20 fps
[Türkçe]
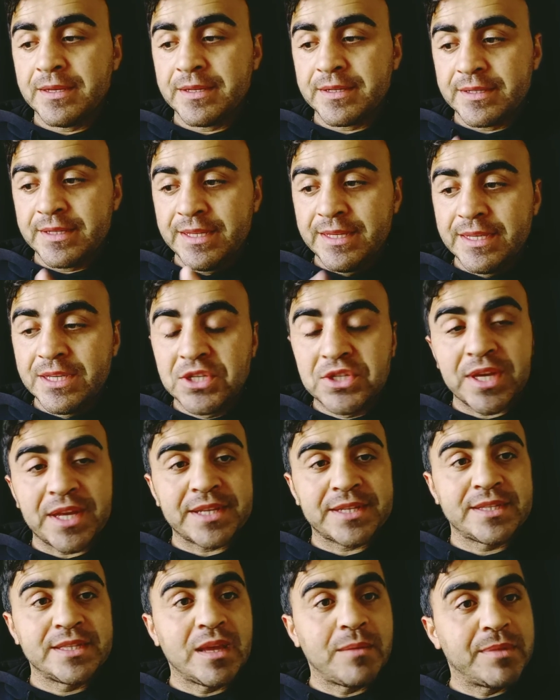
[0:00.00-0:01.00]
ring
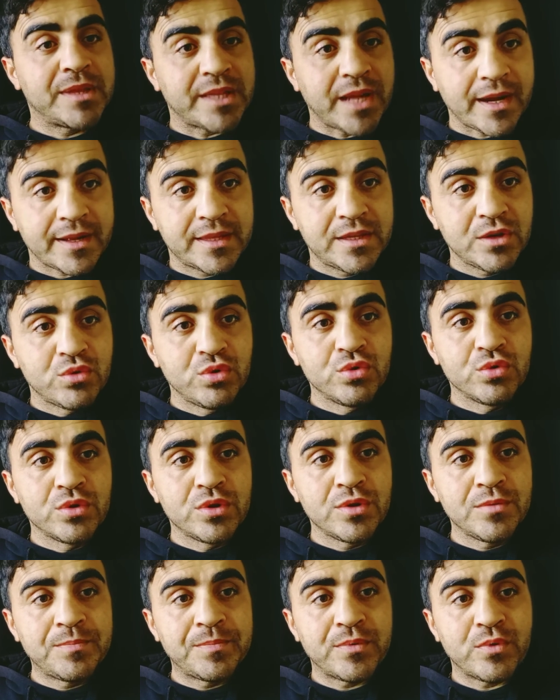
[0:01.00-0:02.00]
içerisinde bir taktik
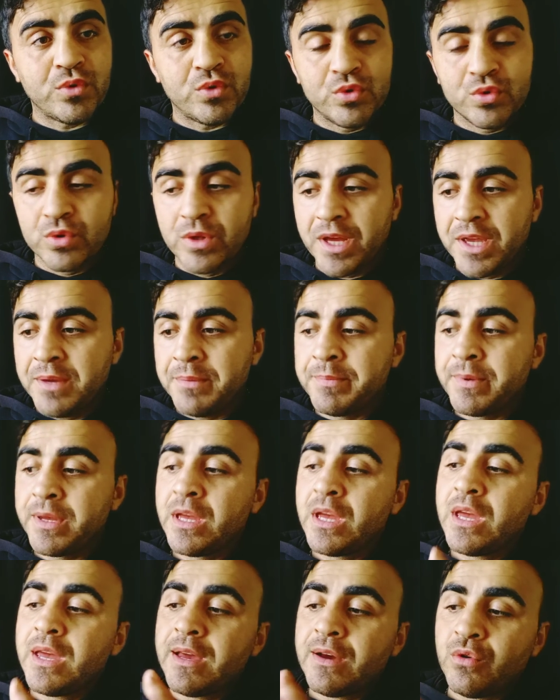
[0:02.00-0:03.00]
uygulayıp uygulayıp
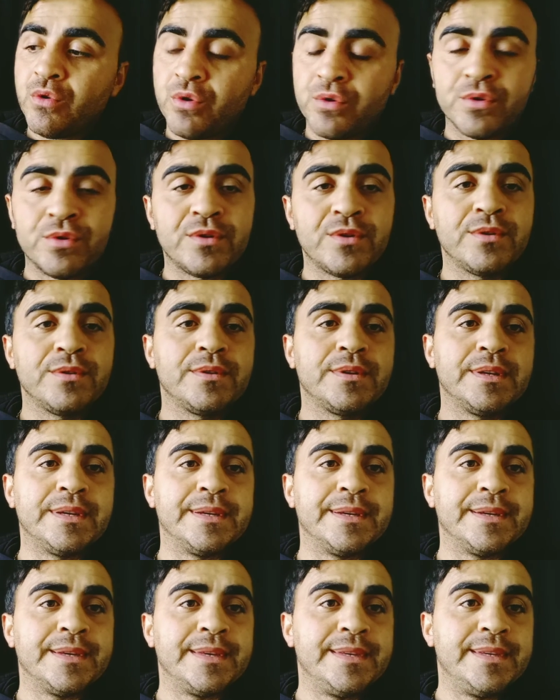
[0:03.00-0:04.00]
onu e,
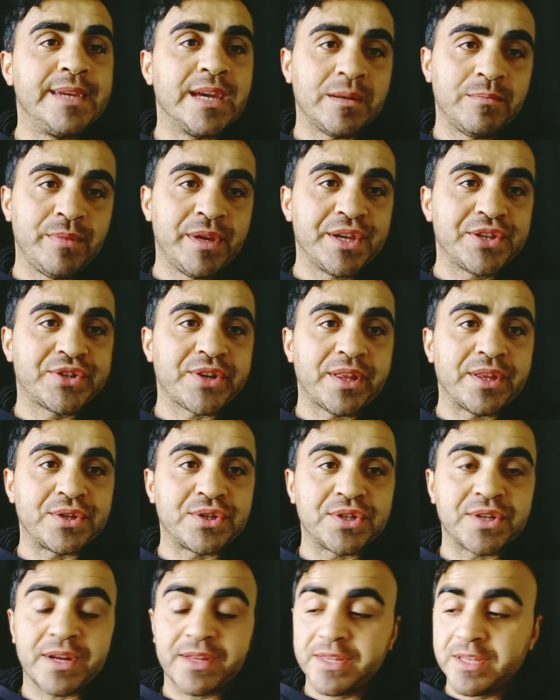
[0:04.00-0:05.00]
yenmeye
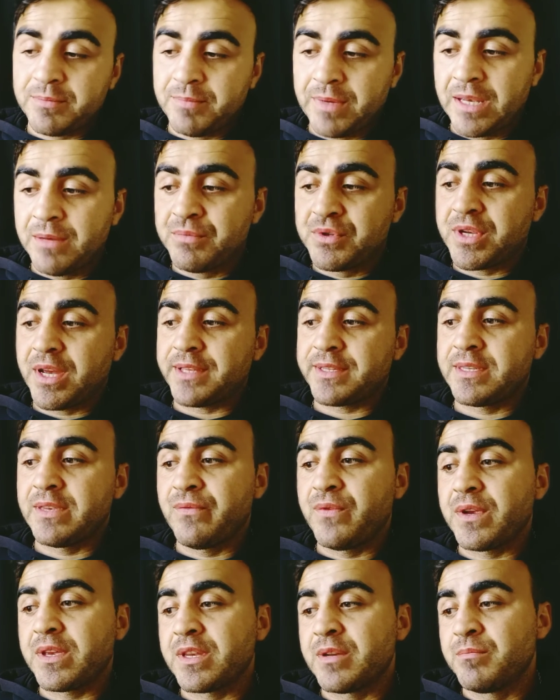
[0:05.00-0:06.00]
çalışacaktır. Benim şahsi
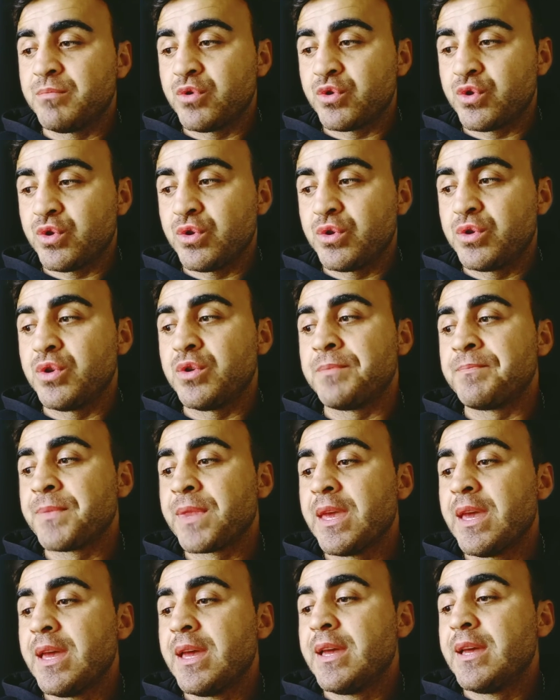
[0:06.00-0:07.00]
fikrim bu. Çünkü
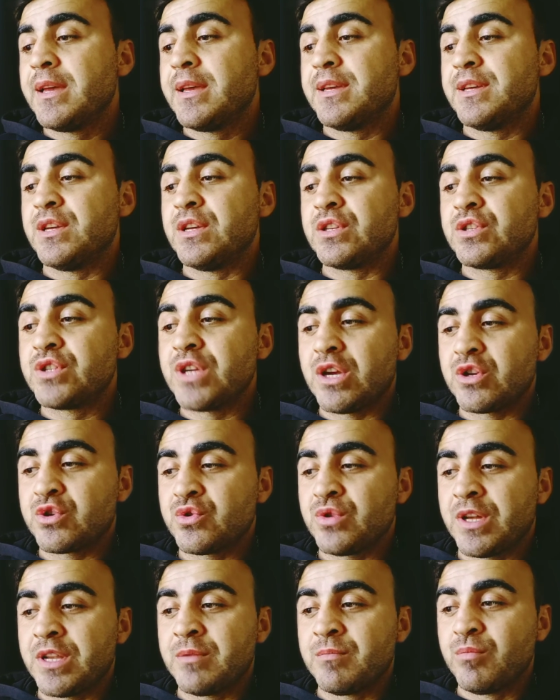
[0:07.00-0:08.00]
e,
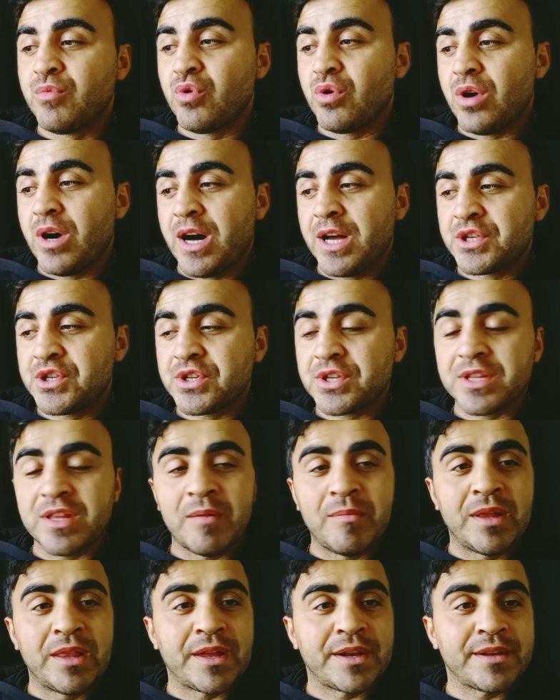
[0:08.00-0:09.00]
Joshua'nın bu
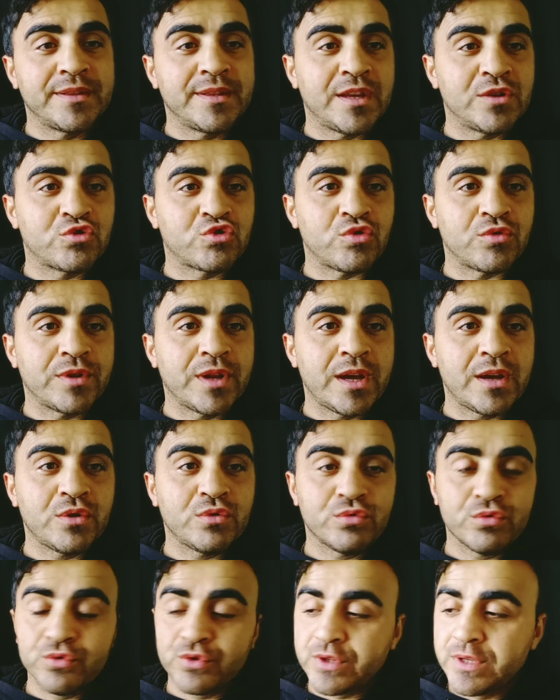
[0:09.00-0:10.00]
açıklamalarından
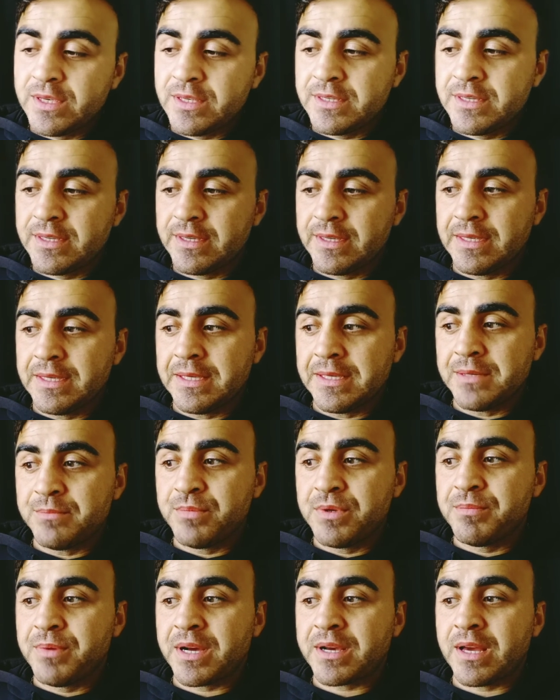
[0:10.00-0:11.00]
sonra Usyk e,
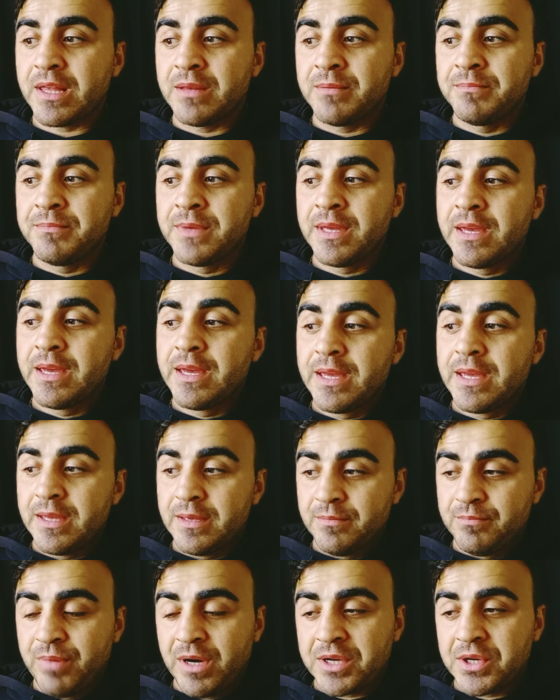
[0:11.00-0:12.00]
bir bakalım
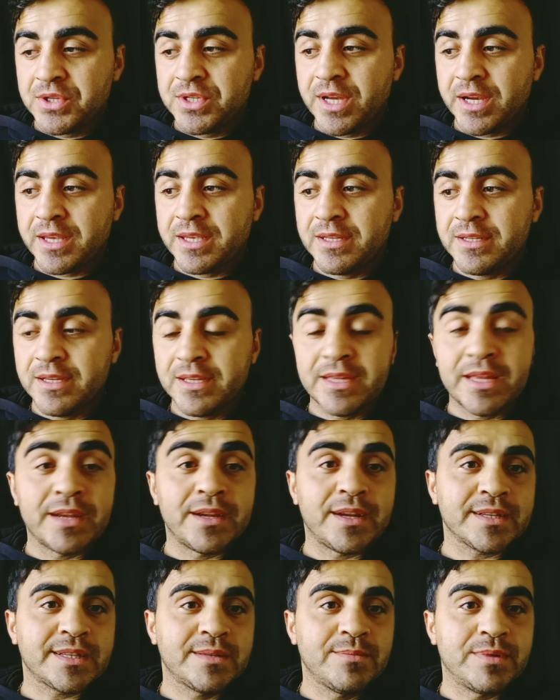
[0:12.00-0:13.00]
bakacak ki ringde
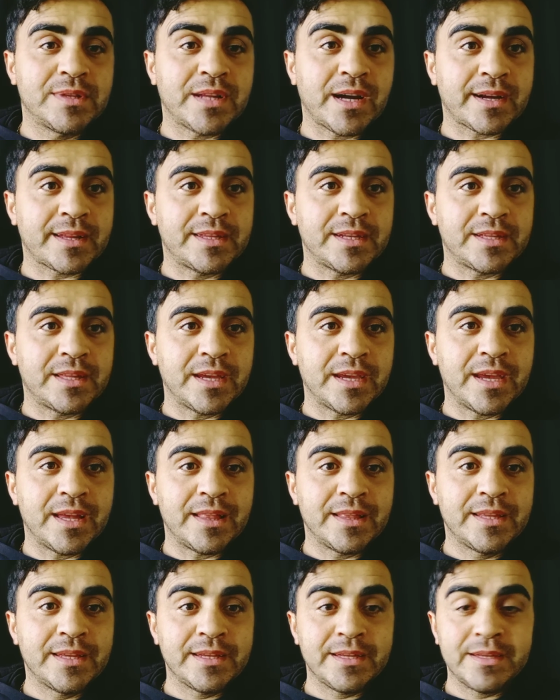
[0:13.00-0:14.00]
nasıl bir taktikte
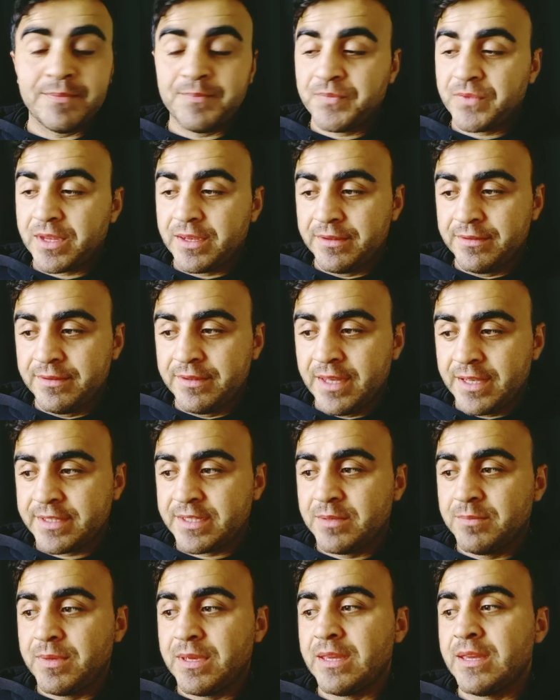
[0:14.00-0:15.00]
geldi.
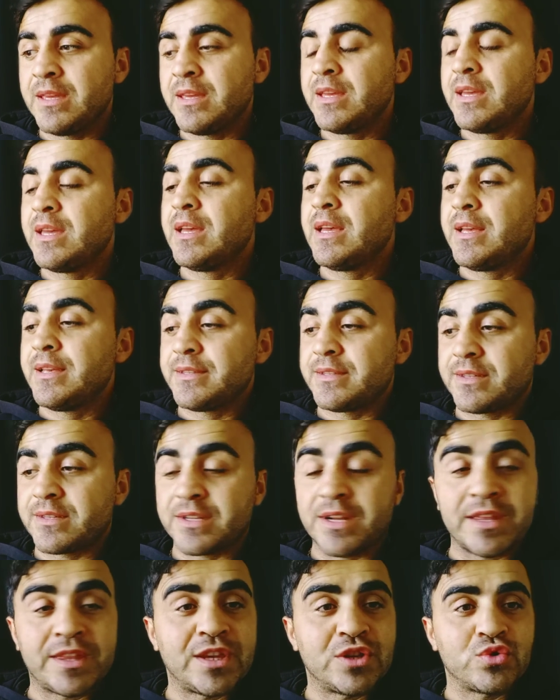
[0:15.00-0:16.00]
Nasıl bir
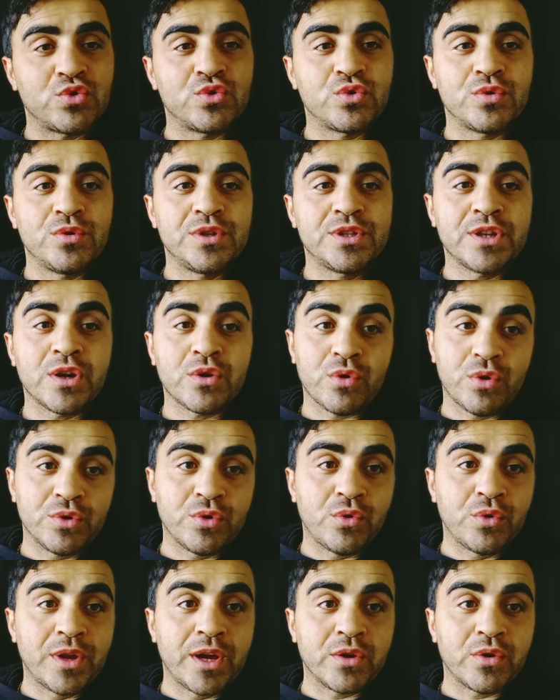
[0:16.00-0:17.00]
strateji uygulayacak. O da
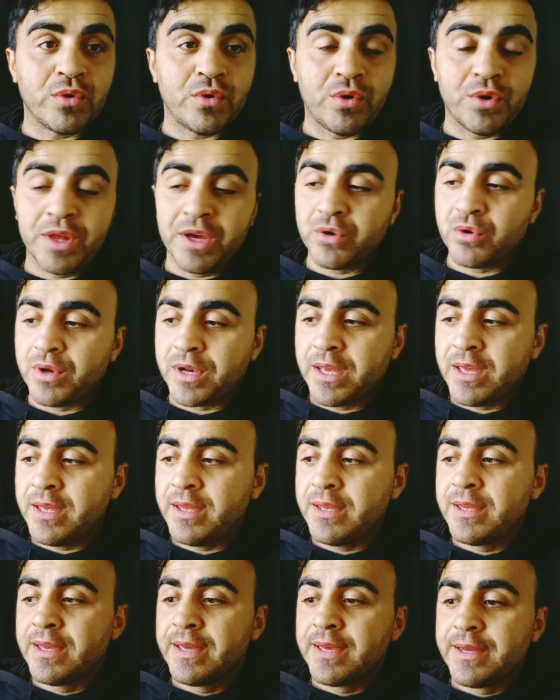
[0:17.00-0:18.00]
ona ona
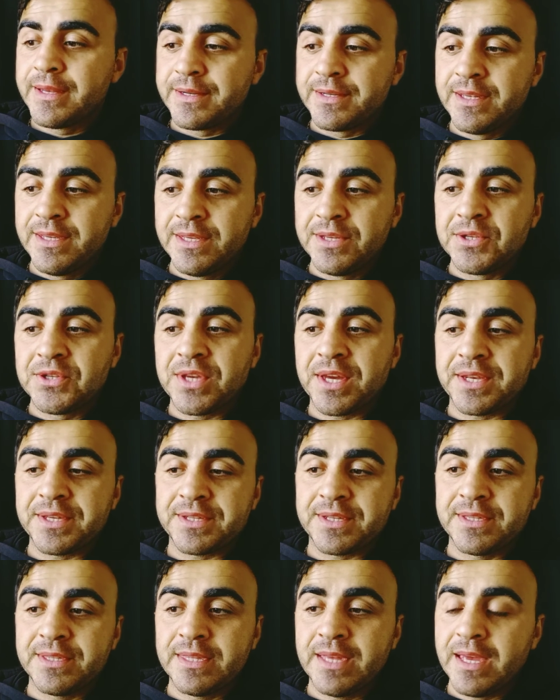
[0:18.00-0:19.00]
göre ring
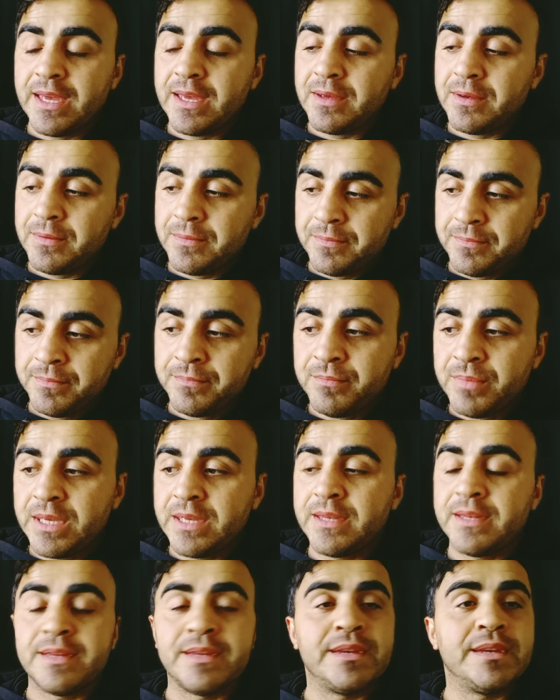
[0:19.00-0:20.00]
içerisinde
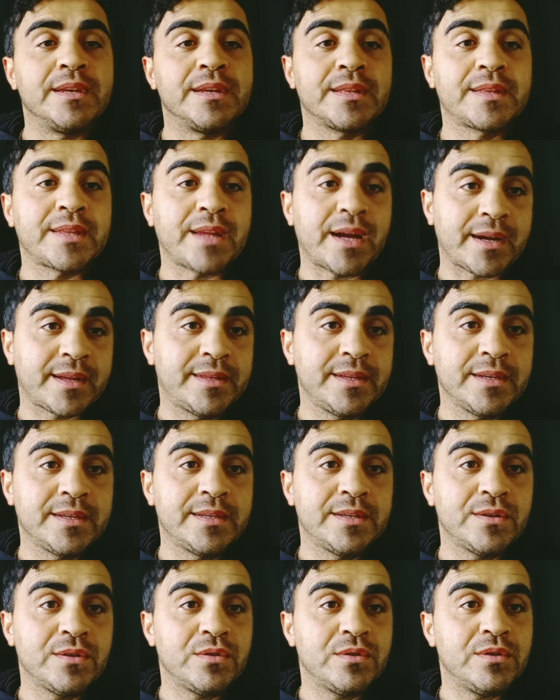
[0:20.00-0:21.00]
bir e,
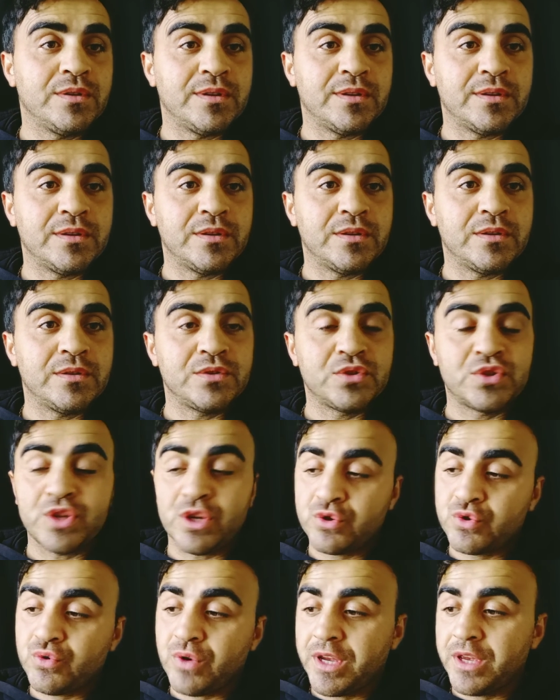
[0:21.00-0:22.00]
taktik e,
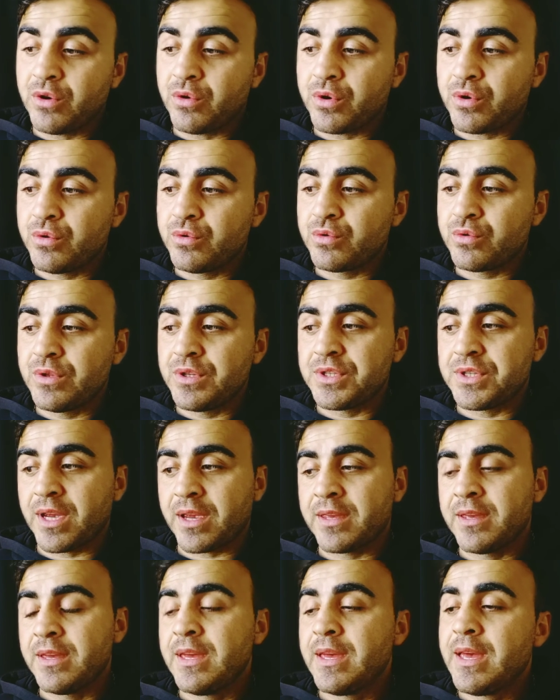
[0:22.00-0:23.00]
Joshua'ya göre uygulayacak.
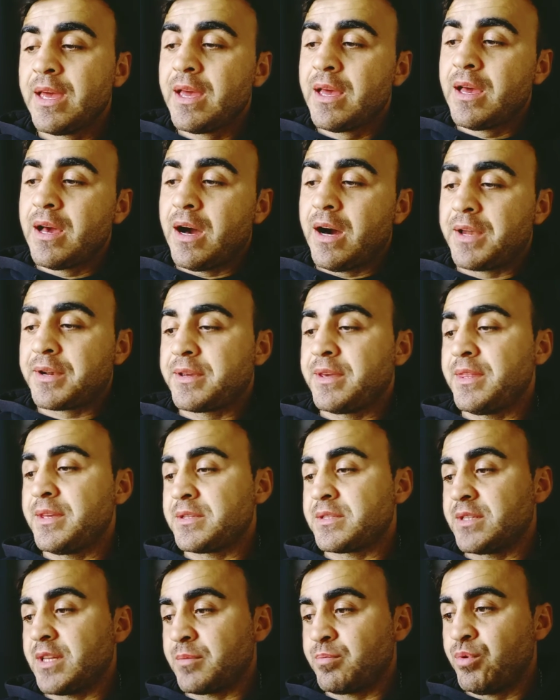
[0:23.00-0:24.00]

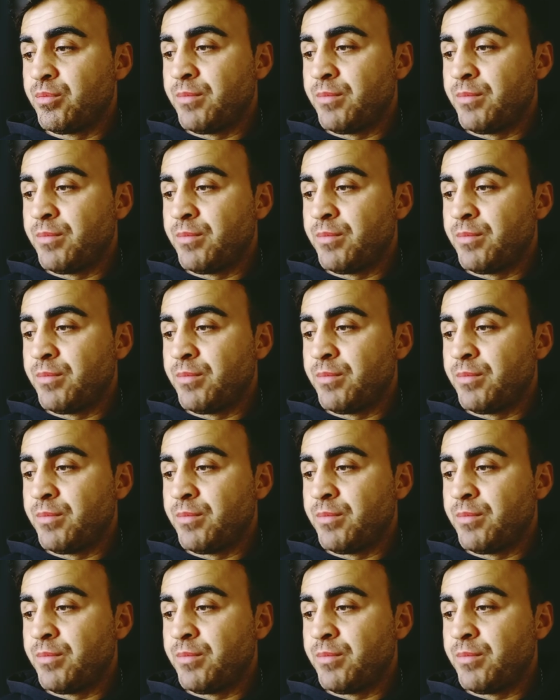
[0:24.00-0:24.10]
Arkadaşlar bu